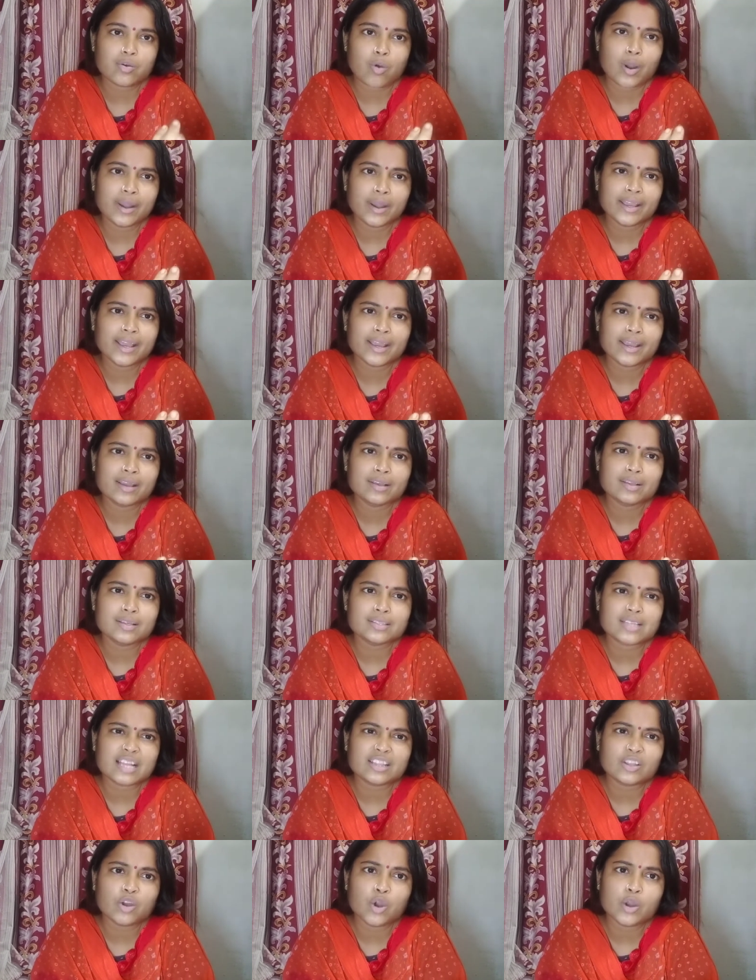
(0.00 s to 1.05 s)
অনেকের
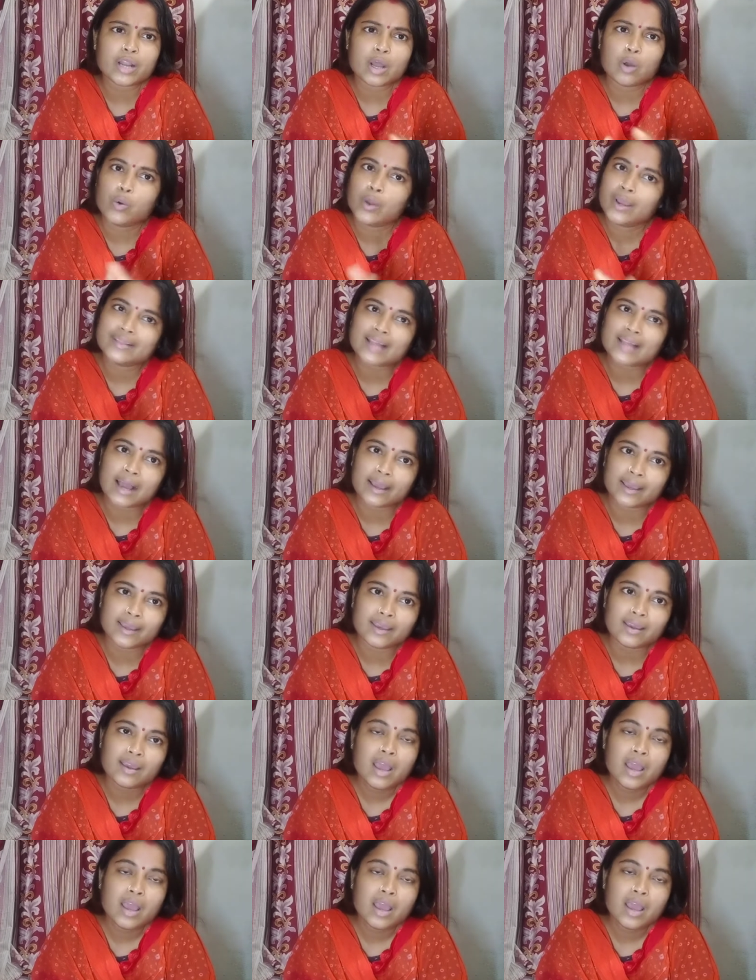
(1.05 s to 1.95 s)
সাথেও এটা হয়ে থাকে